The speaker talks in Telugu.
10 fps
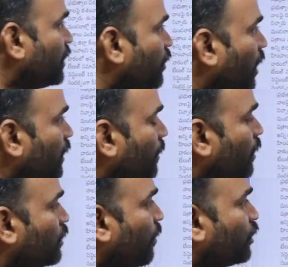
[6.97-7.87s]
నేడు
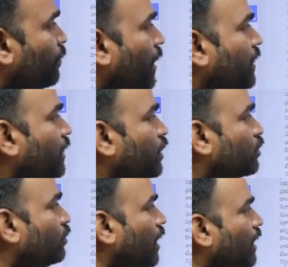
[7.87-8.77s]
హైదరాబాద్ సమావేశం పార్టీ
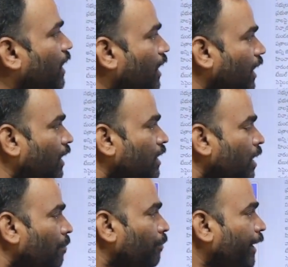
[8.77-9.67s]
అధ్యక్షుడు నడ్డా రాక
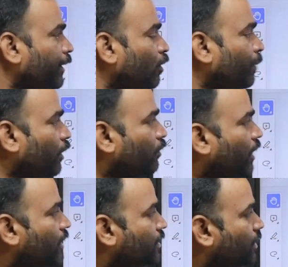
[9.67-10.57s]
భేటీలో
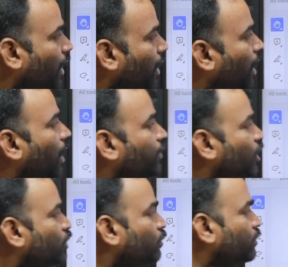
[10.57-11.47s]
పదకొండు రాష్ట్రాల అధ్యక్షులు